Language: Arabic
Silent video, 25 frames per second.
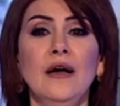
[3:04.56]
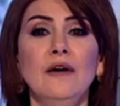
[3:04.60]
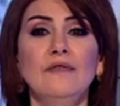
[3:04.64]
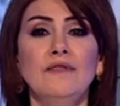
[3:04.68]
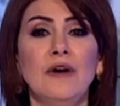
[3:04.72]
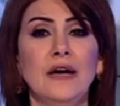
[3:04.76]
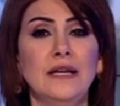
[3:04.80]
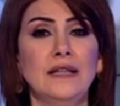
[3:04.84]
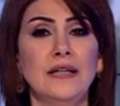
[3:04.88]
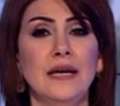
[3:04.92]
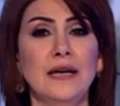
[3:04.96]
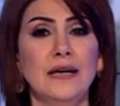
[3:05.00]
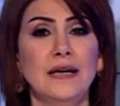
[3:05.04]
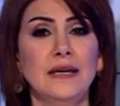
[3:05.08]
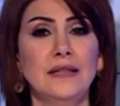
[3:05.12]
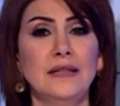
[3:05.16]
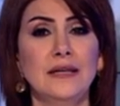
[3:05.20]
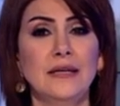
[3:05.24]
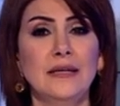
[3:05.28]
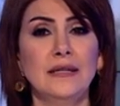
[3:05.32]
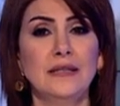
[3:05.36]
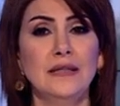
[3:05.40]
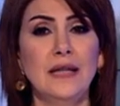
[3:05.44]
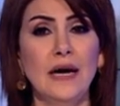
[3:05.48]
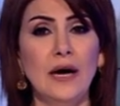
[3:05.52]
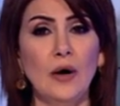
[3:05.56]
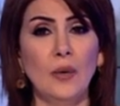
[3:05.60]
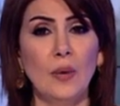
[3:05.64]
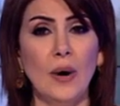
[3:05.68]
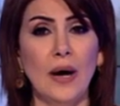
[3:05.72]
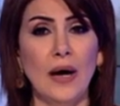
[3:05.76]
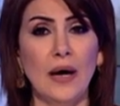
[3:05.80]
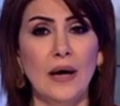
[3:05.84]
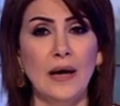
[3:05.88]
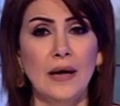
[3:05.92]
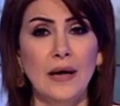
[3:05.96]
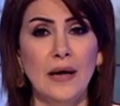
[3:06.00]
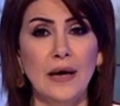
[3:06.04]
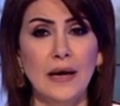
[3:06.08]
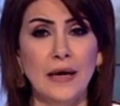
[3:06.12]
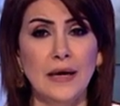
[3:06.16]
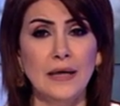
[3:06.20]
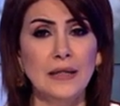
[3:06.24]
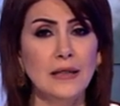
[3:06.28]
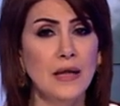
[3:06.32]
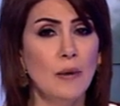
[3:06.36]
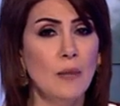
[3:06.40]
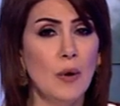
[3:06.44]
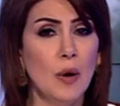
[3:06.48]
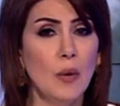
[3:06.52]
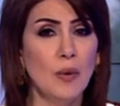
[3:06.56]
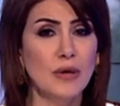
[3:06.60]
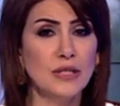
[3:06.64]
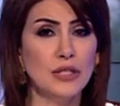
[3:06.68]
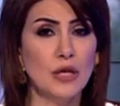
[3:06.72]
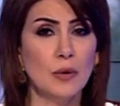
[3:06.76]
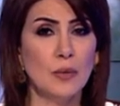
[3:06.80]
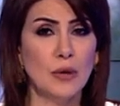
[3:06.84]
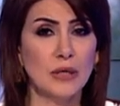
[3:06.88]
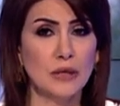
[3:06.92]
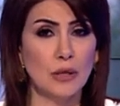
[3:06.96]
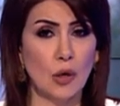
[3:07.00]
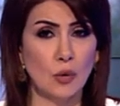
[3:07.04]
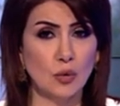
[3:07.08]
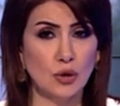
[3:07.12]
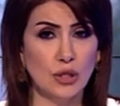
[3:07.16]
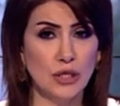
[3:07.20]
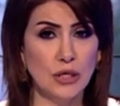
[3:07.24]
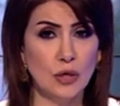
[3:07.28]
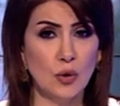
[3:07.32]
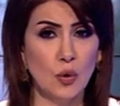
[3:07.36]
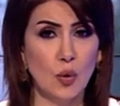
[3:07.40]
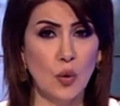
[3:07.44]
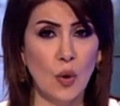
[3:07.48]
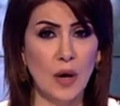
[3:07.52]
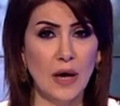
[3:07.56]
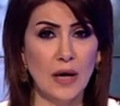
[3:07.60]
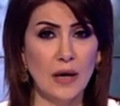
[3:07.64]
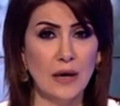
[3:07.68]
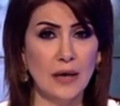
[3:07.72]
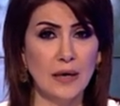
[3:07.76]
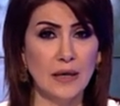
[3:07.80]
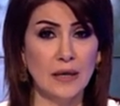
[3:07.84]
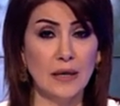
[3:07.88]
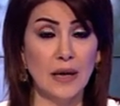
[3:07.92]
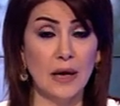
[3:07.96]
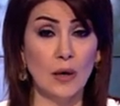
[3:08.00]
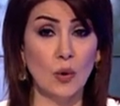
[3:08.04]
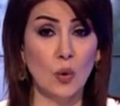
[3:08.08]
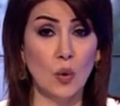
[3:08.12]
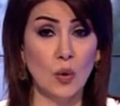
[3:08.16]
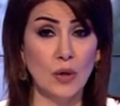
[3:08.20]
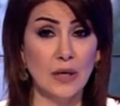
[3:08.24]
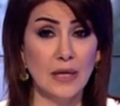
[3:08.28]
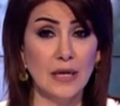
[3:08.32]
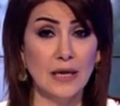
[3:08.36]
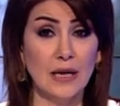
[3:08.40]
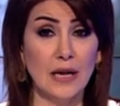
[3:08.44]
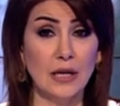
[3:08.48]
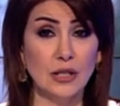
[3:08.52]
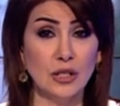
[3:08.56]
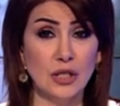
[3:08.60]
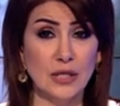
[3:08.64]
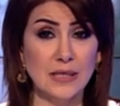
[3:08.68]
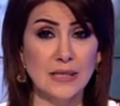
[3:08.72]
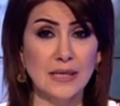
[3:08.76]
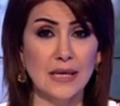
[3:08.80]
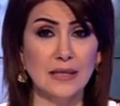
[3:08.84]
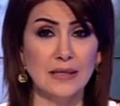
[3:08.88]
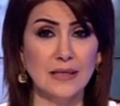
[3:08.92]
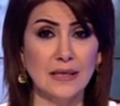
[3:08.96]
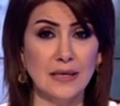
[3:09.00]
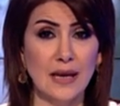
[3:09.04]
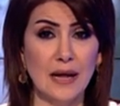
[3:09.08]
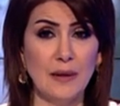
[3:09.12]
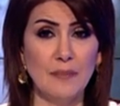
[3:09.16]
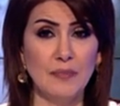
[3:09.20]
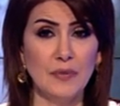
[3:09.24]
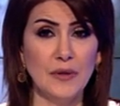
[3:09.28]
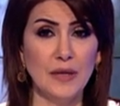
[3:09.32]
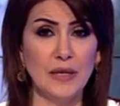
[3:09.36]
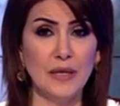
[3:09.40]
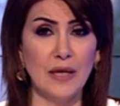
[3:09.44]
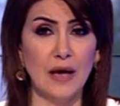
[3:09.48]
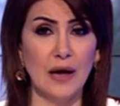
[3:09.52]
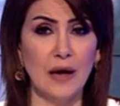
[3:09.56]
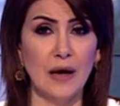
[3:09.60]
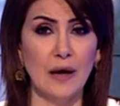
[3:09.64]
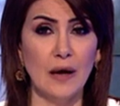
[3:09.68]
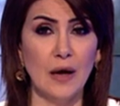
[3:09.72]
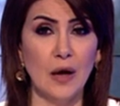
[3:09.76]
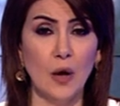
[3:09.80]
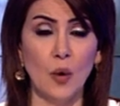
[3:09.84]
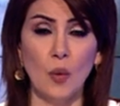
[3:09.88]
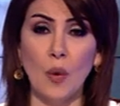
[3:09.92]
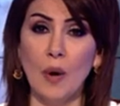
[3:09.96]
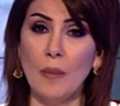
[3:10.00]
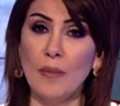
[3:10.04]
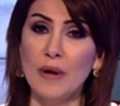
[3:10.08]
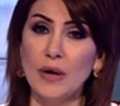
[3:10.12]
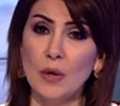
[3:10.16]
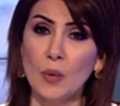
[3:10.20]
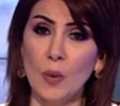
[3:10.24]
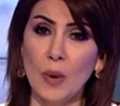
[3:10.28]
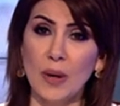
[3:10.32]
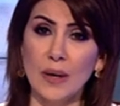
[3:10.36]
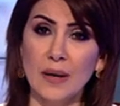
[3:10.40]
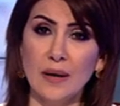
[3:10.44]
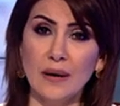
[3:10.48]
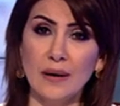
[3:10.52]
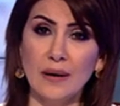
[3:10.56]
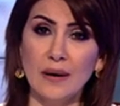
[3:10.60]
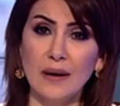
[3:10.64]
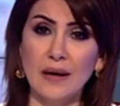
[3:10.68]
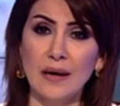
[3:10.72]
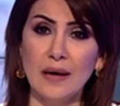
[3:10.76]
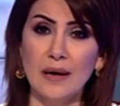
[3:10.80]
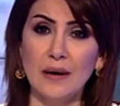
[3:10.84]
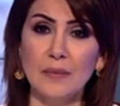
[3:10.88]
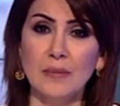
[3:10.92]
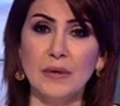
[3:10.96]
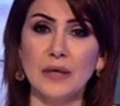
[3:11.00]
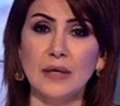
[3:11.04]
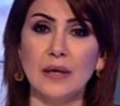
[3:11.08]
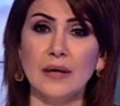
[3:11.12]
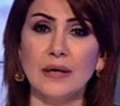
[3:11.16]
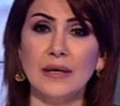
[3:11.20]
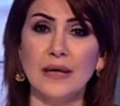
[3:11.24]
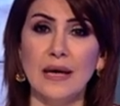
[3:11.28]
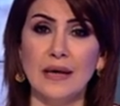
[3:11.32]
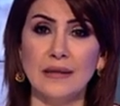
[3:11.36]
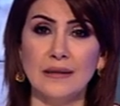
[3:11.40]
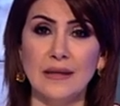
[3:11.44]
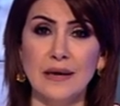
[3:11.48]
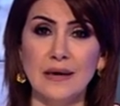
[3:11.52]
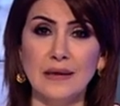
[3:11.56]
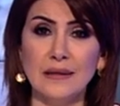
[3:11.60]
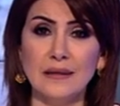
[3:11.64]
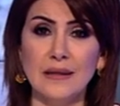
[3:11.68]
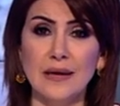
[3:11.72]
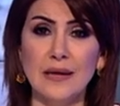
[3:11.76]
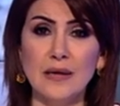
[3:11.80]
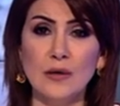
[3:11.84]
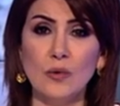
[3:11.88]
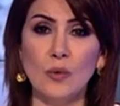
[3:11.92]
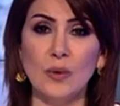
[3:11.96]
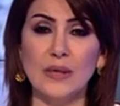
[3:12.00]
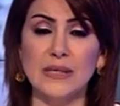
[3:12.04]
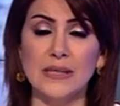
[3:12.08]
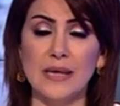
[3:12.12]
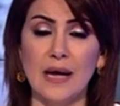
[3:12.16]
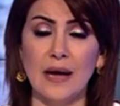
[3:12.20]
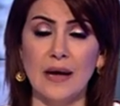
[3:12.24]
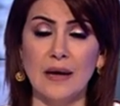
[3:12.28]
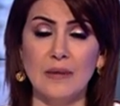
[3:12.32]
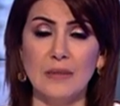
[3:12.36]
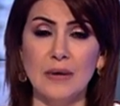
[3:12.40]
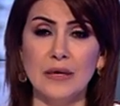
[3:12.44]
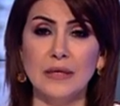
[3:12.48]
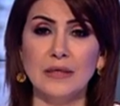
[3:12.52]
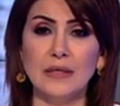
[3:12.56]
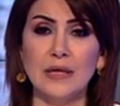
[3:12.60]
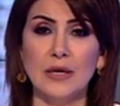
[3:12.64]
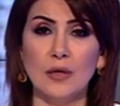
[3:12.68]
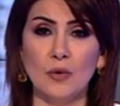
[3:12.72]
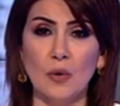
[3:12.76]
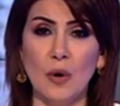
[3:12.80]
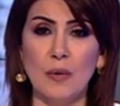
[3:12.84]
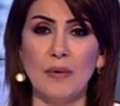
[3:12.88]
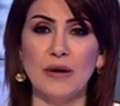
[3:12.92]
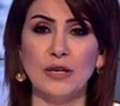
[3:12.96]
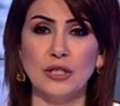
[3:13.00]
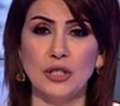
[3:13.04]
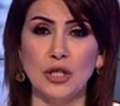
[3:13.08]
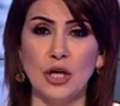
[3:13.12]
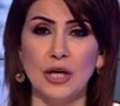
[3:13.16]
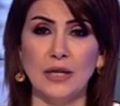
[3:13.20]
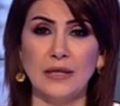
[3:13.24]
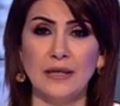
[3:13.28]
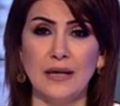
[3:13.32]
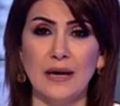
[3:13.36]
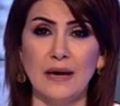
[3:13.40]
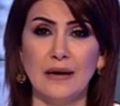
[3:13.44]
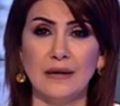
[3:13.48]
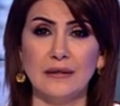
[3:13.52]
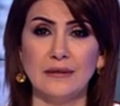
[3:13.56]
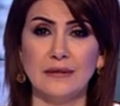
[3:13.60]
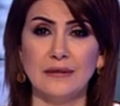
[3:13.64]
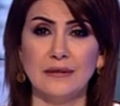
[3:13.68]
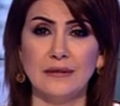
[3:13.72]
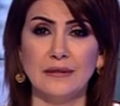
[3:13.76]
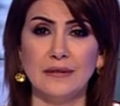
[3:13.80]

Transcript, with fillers: فإن هذه الدعوة إنما وجب توجيهها إلى كل الأجهزة الأمنية ومن وراءها من قيادات وزعامات ومرجعيات